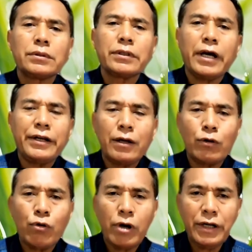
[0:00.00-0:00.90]
keadaan
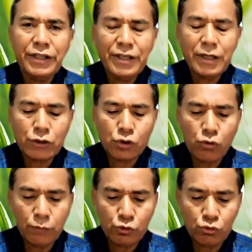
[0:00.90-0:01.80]
rohaninya
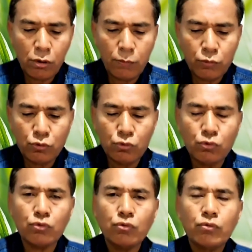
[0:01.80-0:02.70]
suam-suam
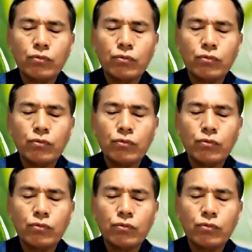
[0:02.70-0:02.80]
kuku